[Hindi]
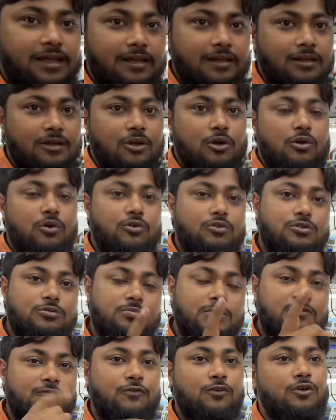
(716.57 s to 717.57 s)
हाँ, हाँ,
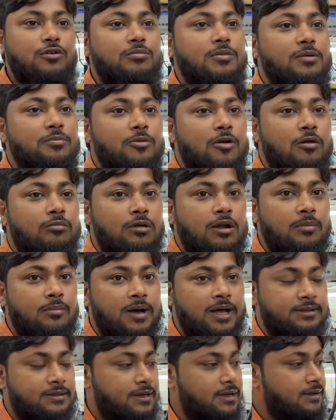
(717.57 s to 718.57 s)
उसमें फोन में
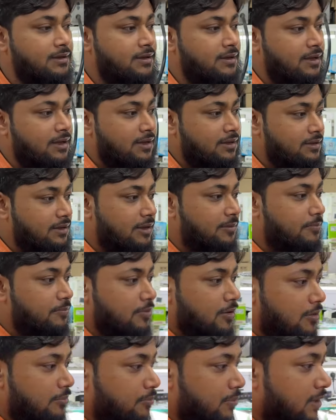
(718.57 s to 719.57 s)
प्रॉब्लम आता है ओके ये
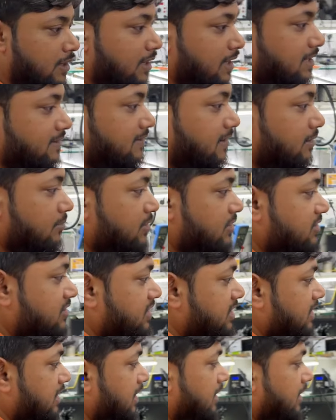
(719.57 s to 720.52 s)
प्रॉपर लेजर मशीन